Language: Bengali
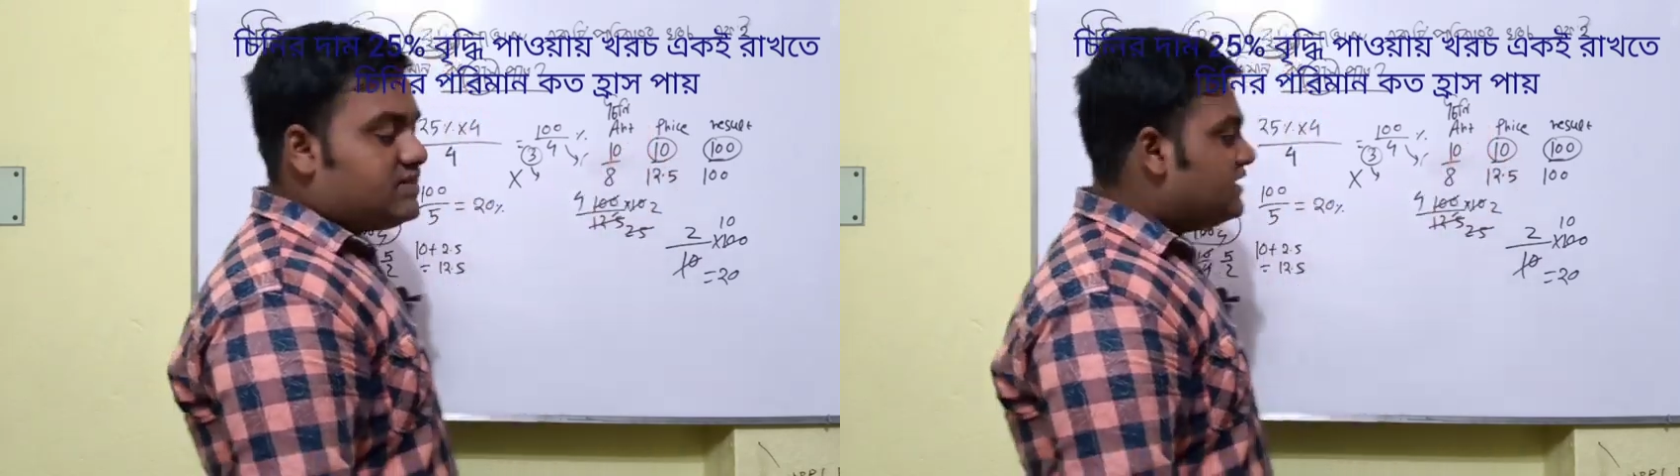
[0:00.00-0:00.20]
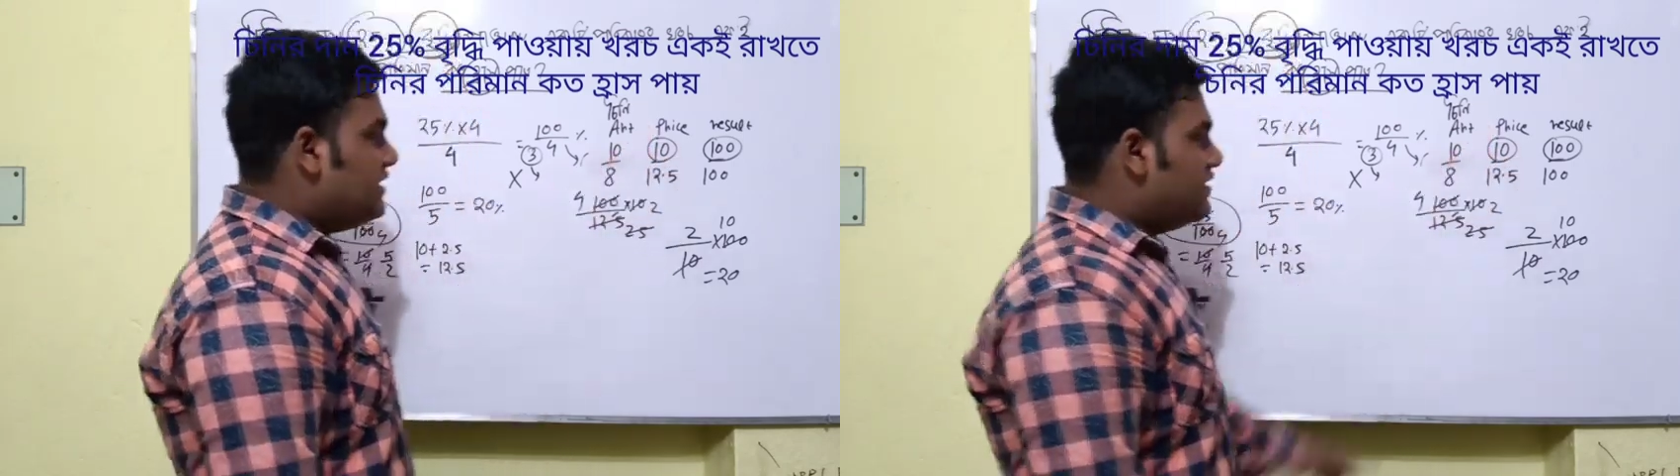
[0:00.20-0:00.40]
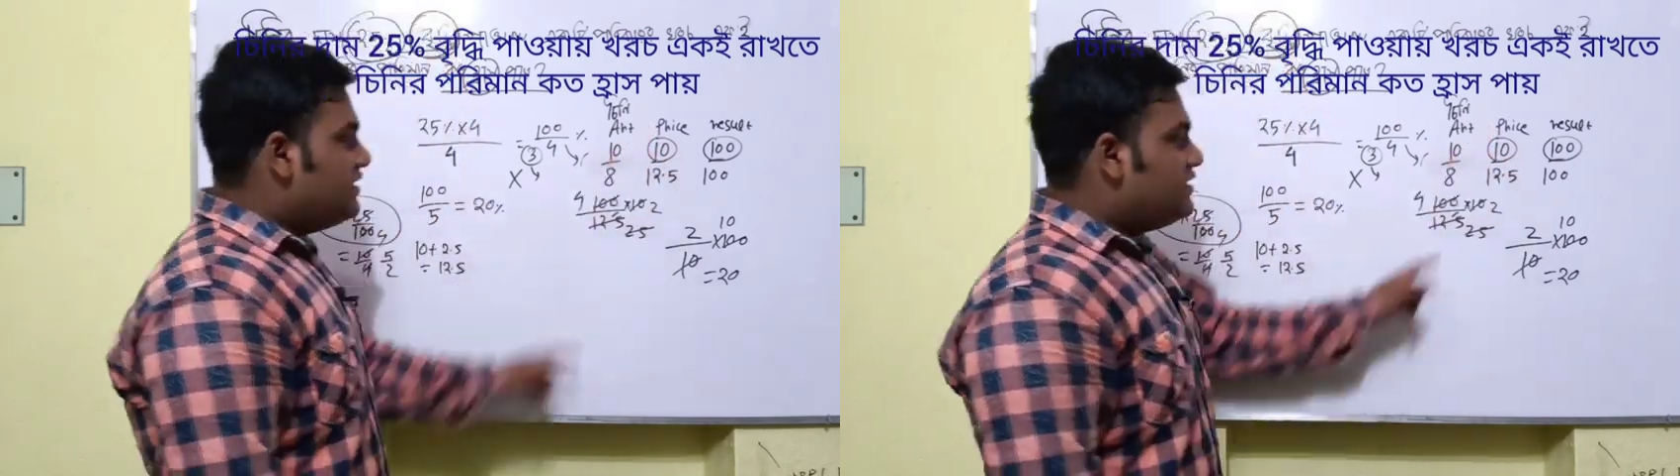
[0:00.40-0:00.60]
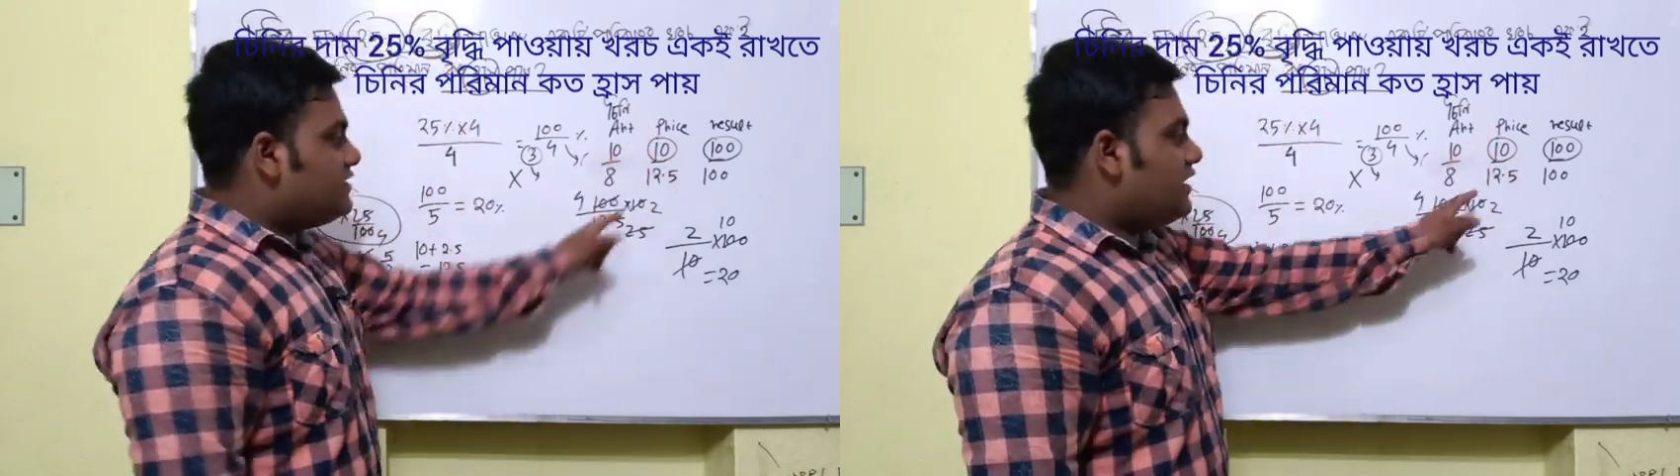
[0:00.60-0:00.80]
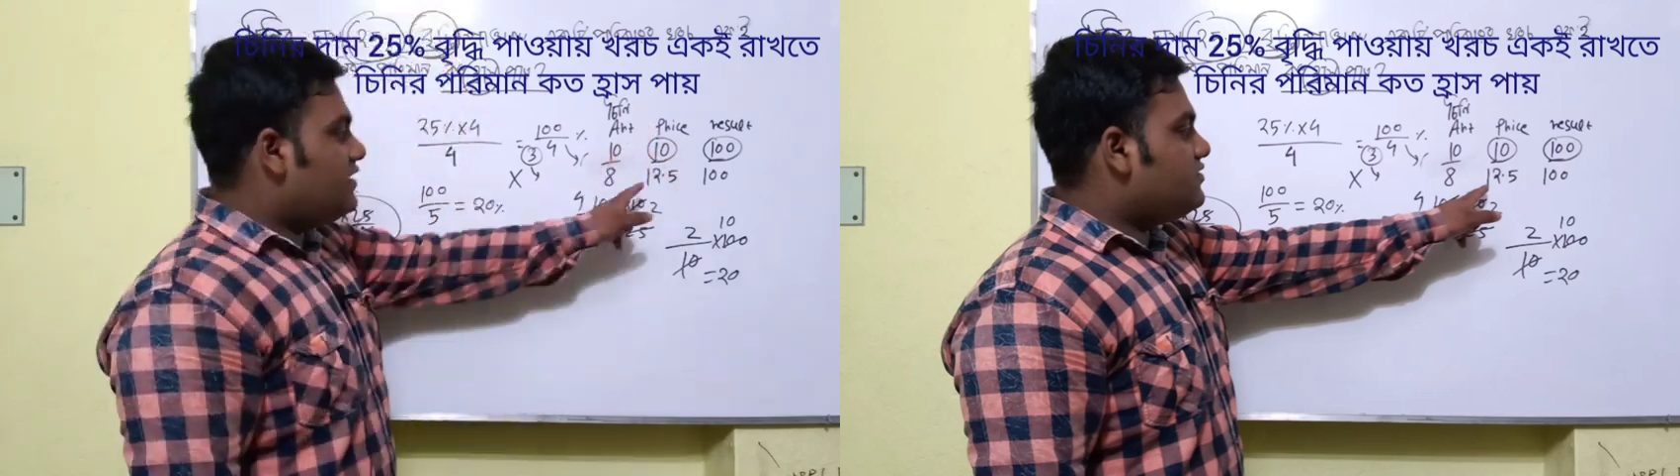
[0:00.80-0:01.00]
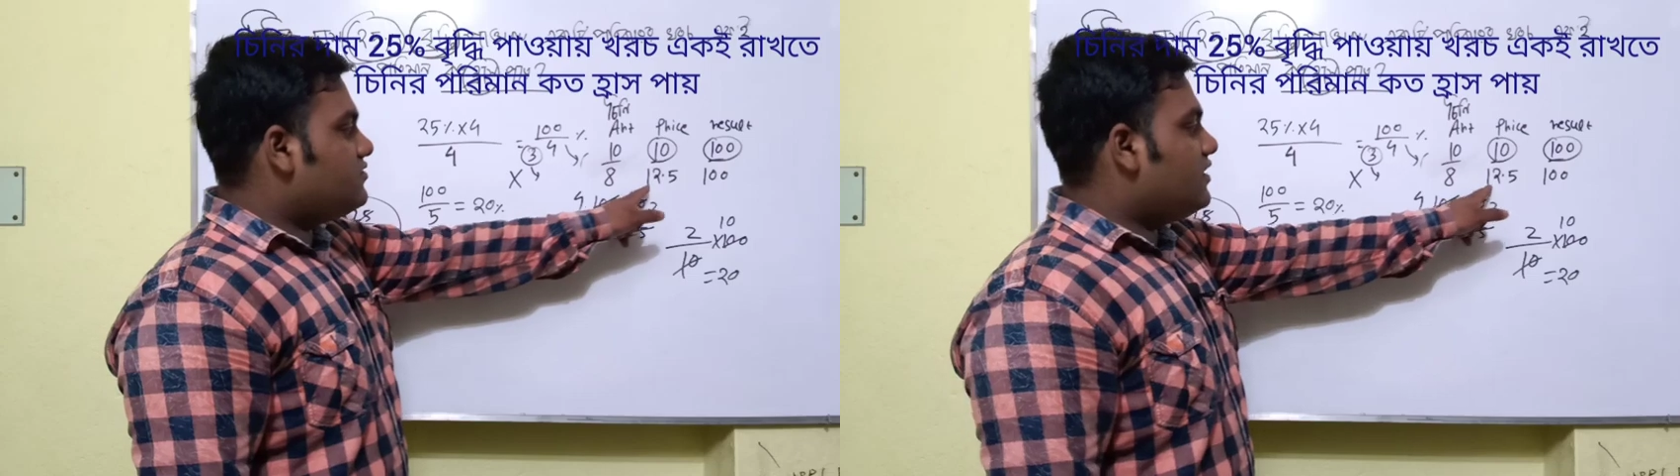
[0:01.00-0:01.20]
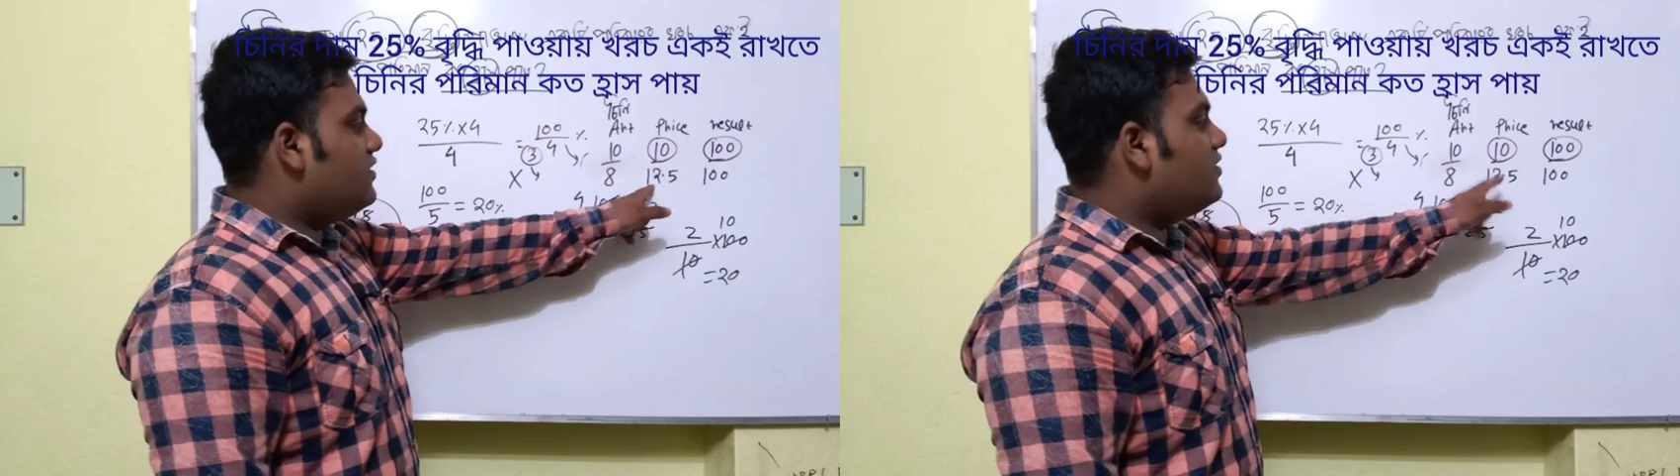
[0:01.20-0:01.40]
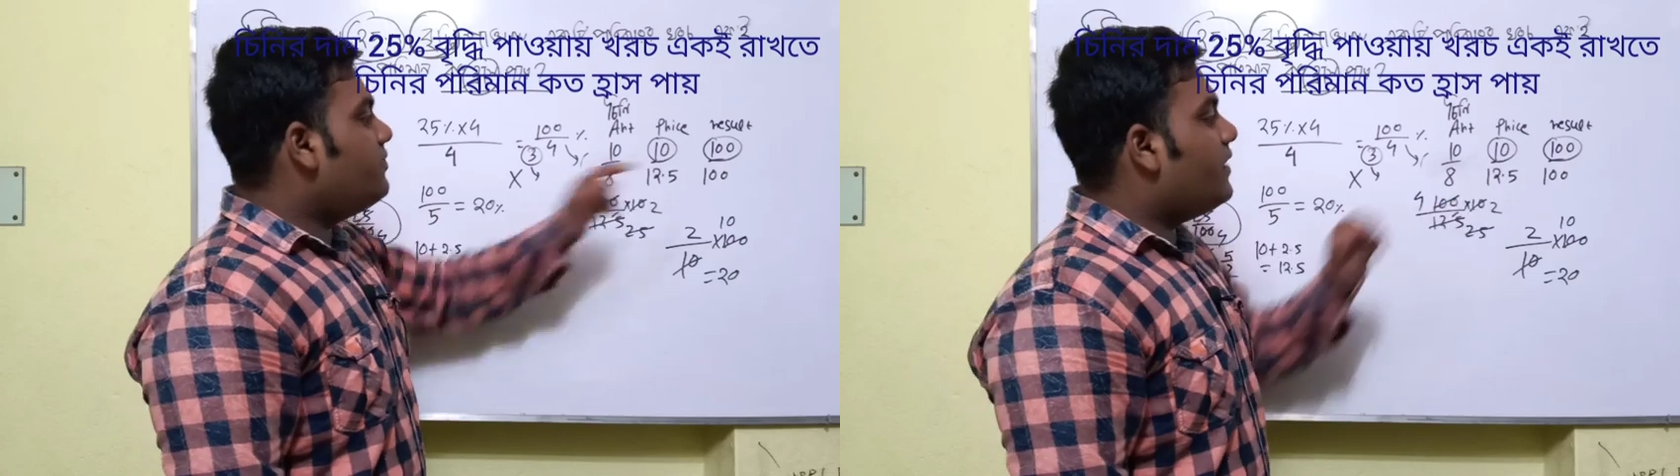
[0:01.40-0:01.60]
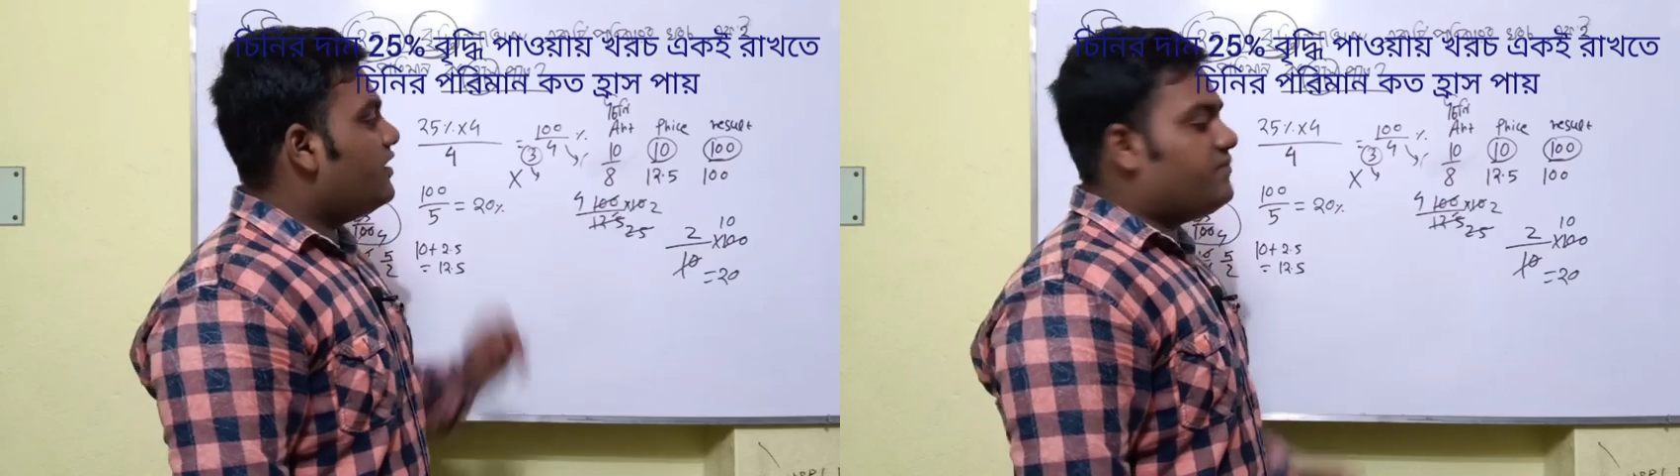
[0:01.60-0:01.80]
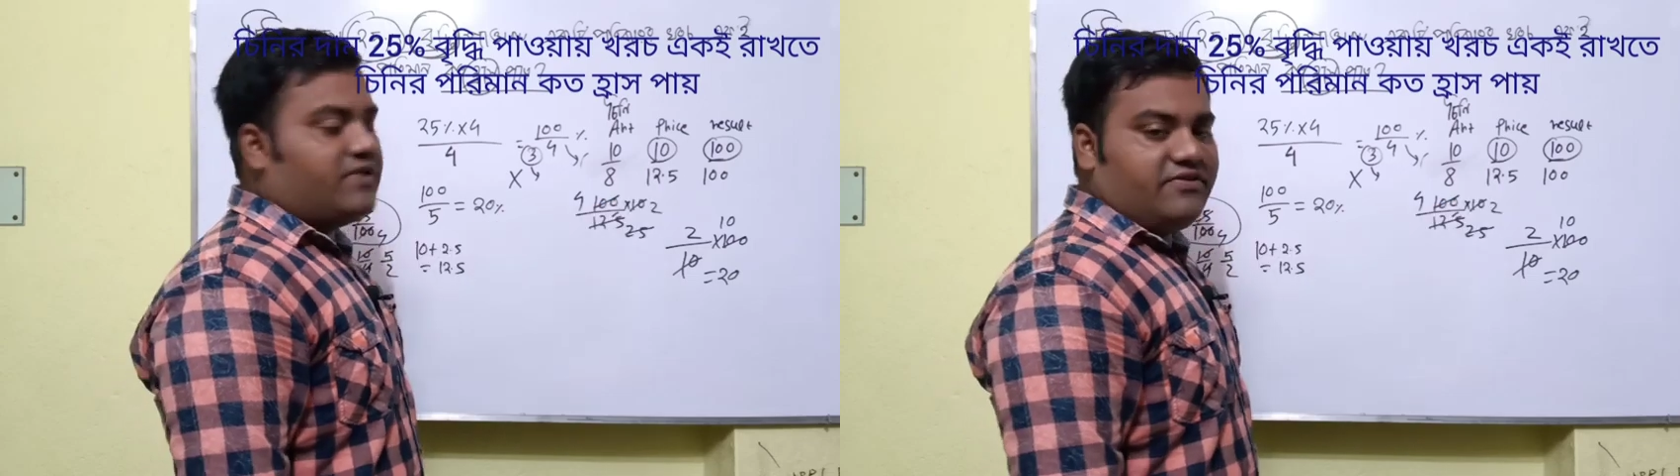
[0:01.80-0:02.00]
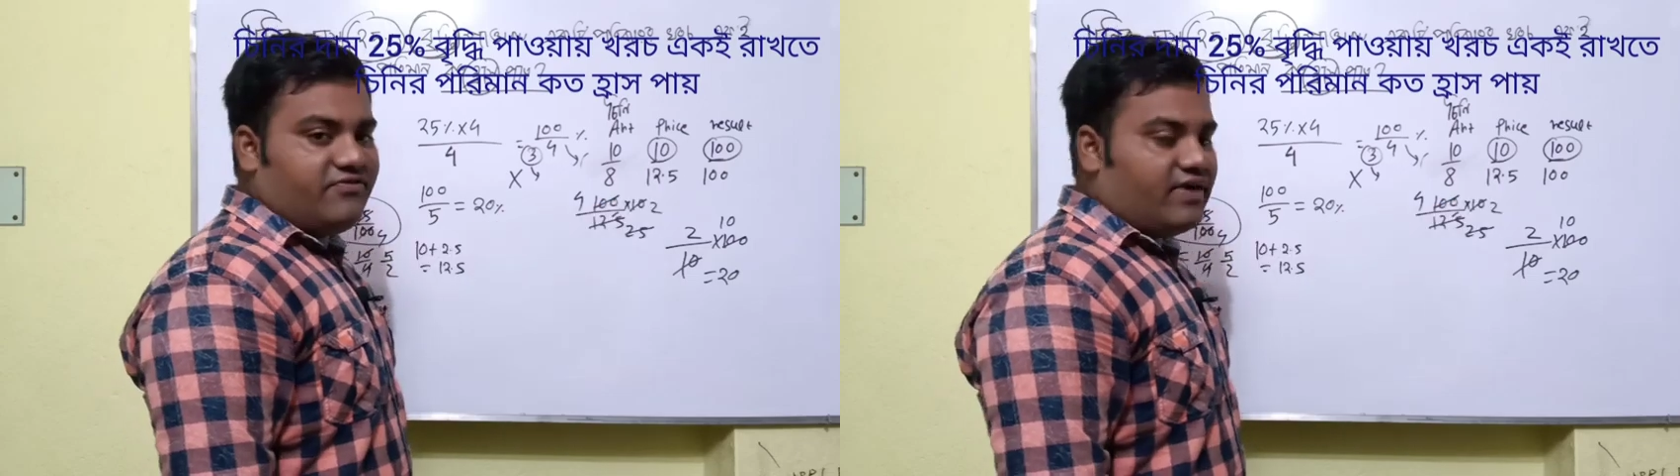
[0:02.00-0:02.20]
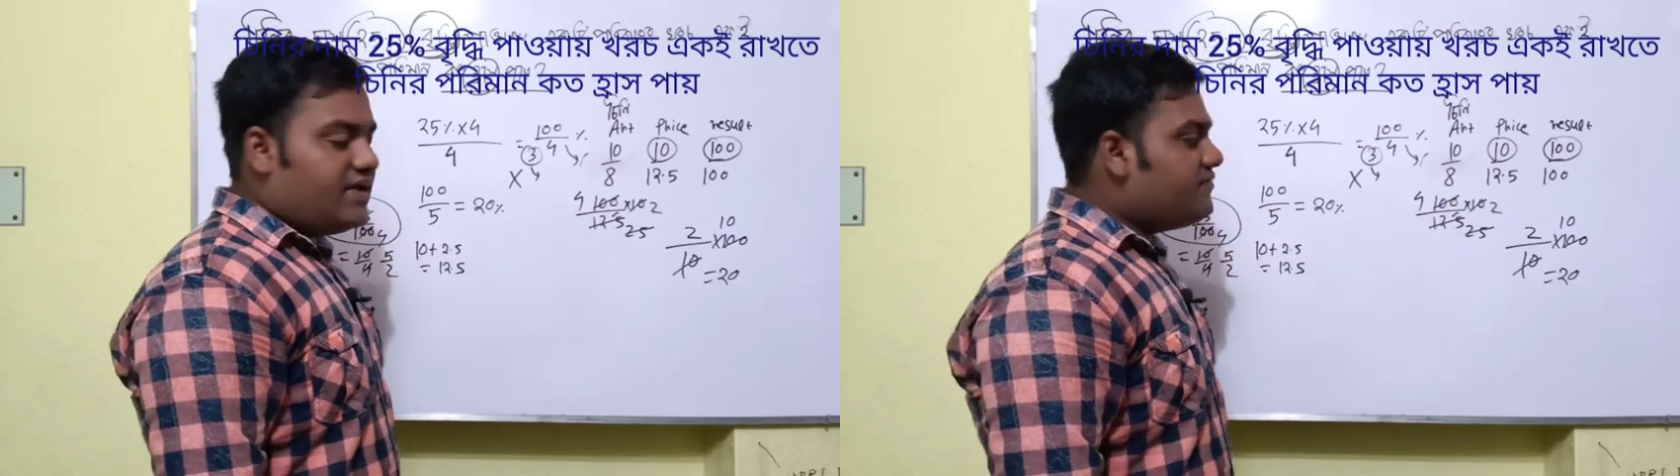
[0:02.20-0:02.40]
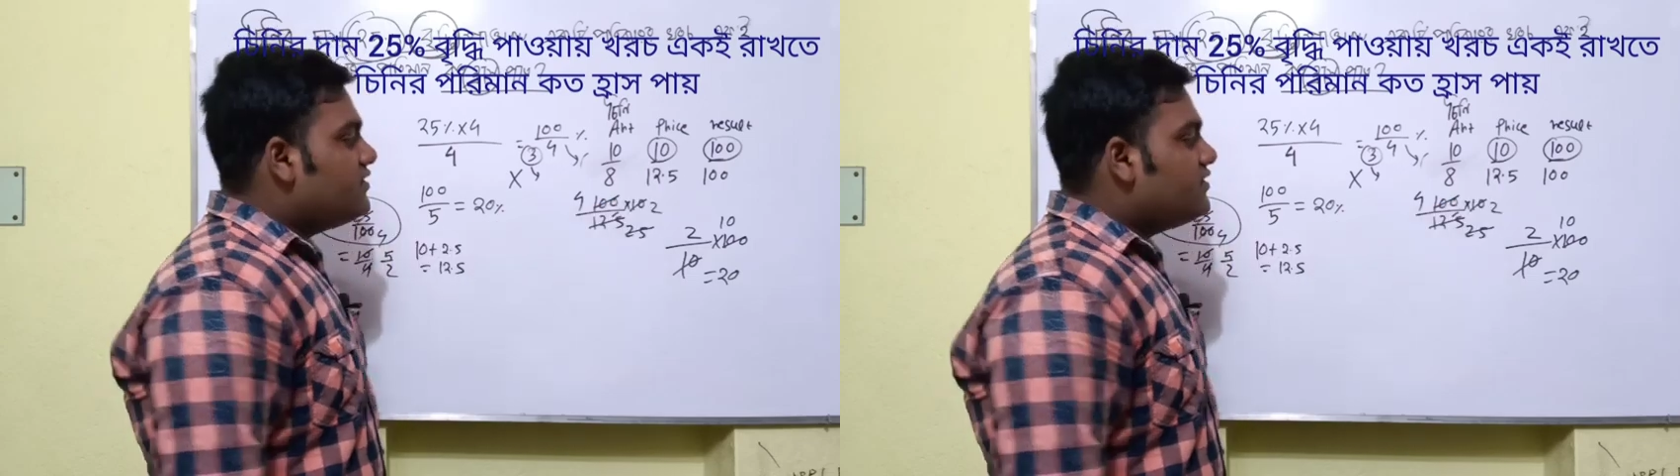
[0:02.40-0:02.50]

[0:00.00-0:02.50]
টেন তাহলে টোটাল হলো বারো পয়েন্ট ফাইভ